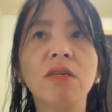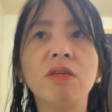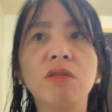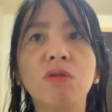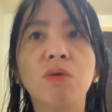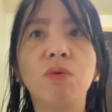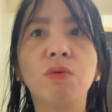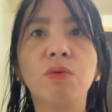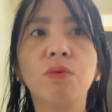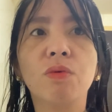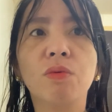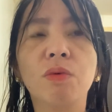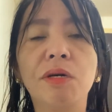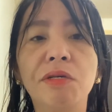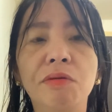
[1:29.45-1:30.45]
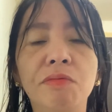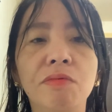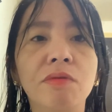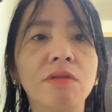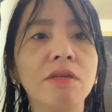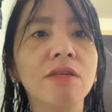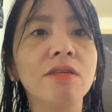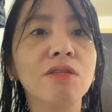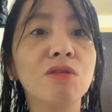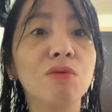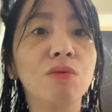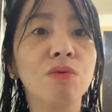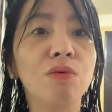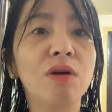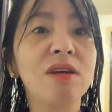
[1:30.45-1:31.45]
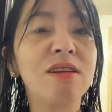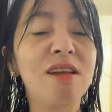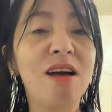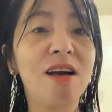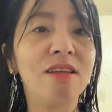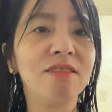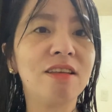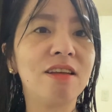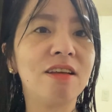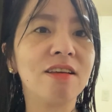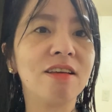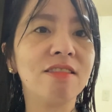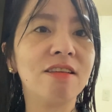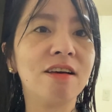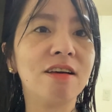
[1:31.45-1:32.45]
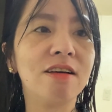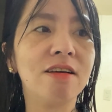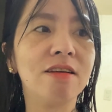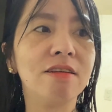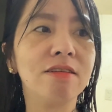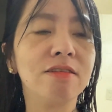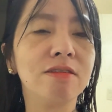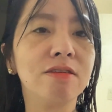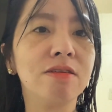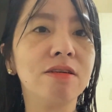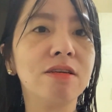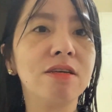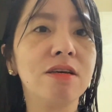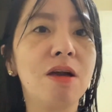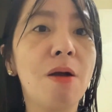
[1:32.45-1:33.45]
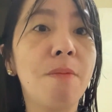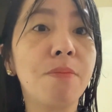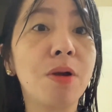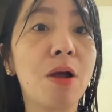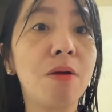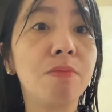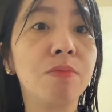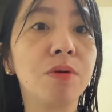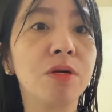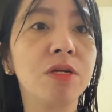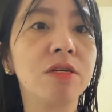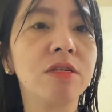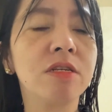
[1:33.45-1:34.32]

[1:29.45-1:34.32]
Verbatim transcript: So, ayun. So, kailangan talaga ng proper